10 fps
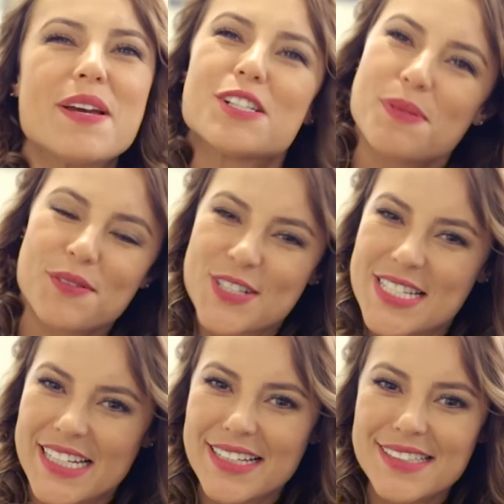beijo para
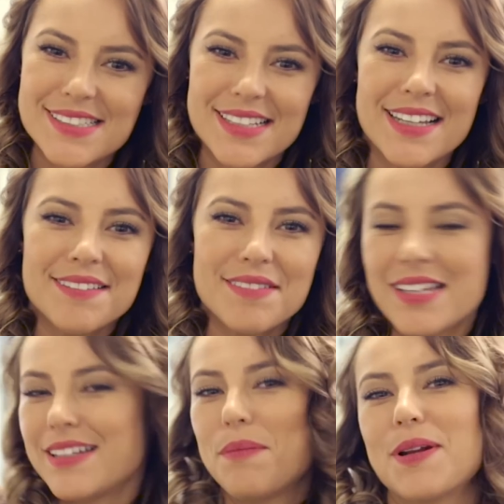vocês e
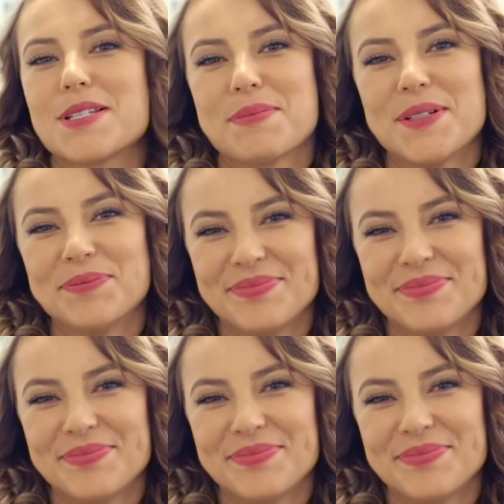até a próxima.